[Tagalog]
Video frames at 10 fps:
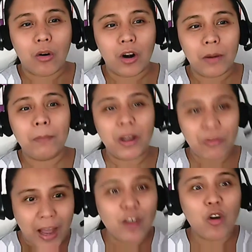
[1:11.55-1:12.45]
or
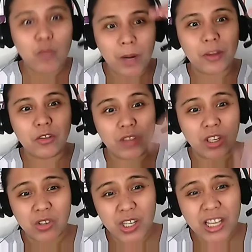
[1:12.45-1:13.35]
na-follow mo naman yung
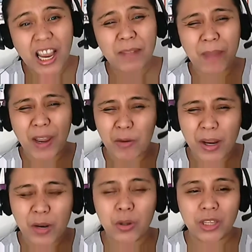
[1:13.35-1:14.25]
teacher's guide pero
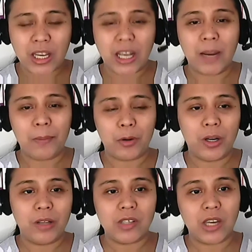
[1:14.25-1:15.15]
may konti ka lang
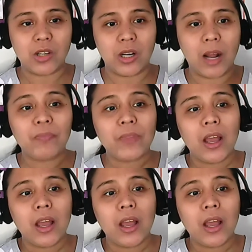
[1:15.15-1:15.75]
pronunciation na,